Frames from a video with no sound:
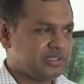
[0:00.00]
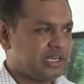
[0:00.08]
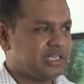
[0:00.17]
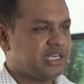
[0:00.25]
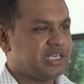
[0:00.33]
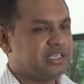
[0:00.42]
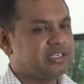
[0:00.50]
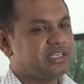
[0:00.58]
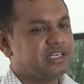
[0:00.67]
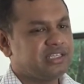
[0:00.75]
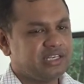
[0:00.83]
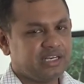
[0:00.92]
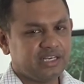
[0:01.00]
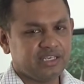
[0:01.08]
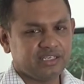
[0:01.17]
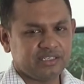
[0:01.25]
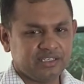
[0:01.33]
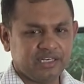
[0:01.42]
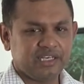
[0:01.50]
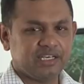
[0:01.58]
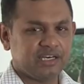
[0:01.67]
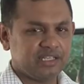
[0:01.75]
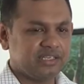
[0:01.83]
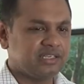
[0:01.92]
நான் நினைக்கின்றேன் இந்த நிலை
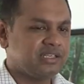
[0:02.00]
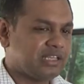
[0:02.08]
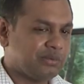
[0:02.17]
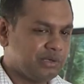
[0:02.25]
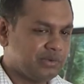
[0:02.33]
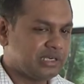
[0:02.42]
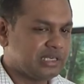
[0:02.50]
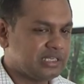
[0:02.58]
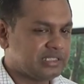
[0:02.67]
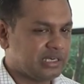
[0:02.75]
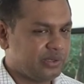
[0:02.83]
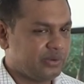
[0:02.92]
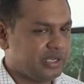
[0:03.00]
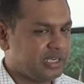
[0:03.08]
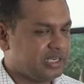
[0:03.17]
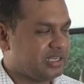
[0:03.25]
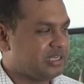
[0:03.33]
நீடிக்காது தமிழ் மக்கள் தங்களுடைய